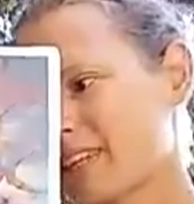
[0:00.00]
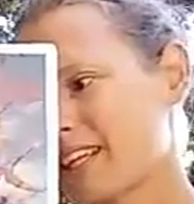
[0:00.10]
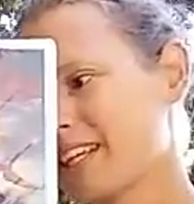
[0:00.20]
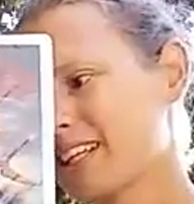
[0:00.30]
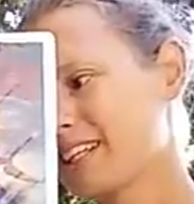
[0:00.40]

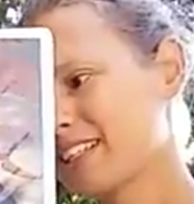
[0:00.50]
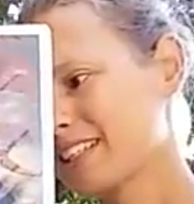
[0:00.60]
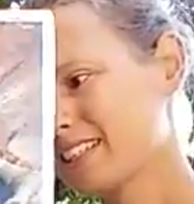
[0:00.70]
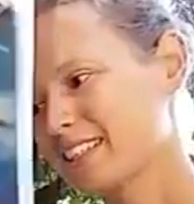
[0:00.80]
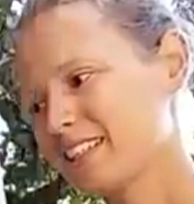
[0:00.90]

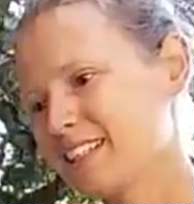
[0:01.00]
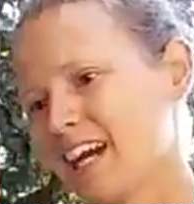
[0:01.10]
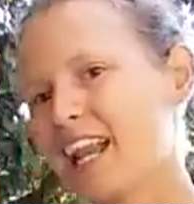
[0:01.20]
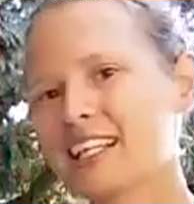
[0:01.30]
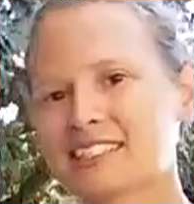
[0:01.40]
locandina, quindi l'ho
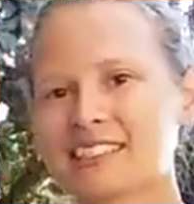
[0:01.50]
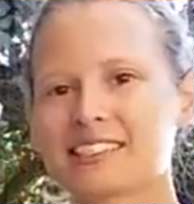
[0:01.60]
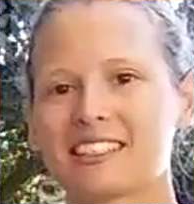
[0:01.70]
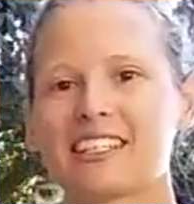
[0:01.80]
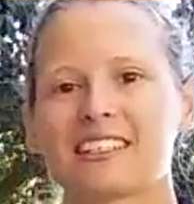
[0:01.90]
pagato alla
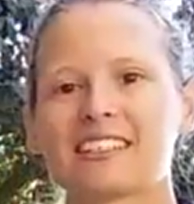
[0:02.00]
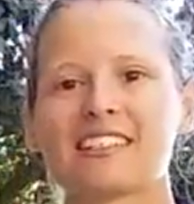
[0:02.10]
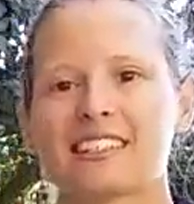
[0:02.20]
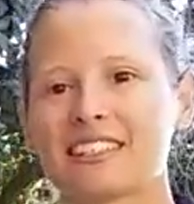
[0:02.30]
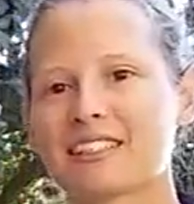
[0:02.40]
stazione
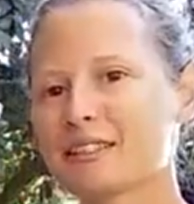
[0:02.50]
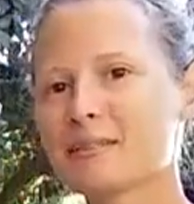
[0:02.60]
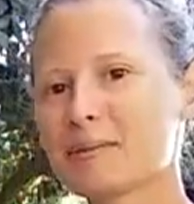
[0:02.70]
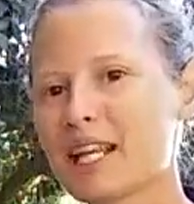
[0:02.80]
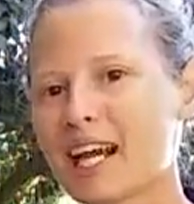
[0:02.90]

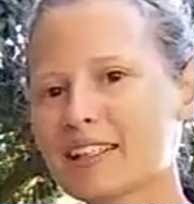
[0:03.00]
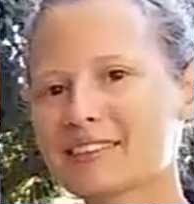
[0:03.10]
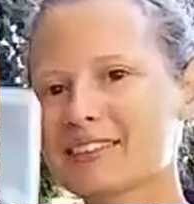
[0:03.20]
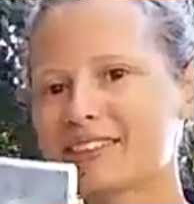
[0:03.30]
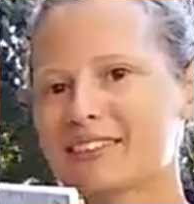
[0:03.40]
di
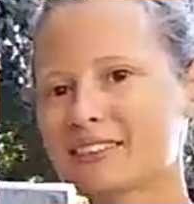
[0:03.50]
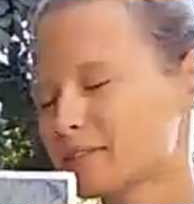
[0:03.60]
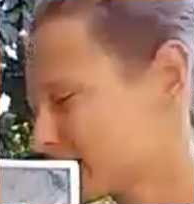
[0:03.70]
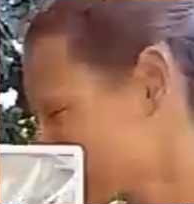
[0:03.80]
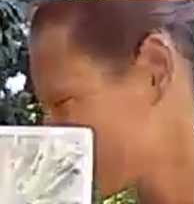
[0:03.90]
Milano. 3 euro.
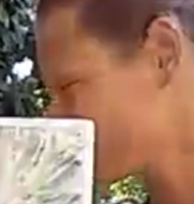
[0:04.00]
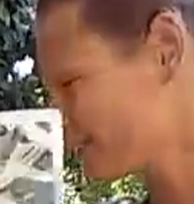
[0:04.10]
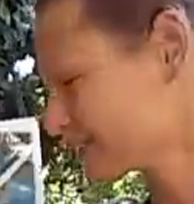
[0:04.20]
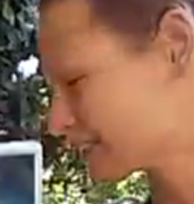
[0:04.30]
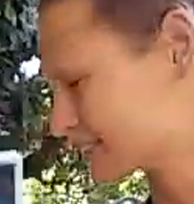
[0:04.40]
Come si
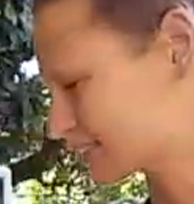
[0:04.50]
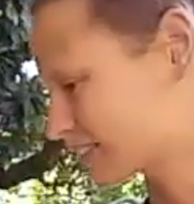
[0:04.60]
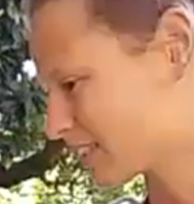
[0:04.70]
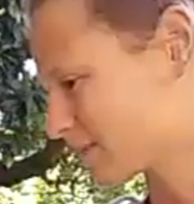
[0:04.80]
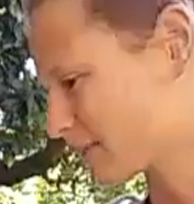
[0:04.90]
chiamava quella stazione di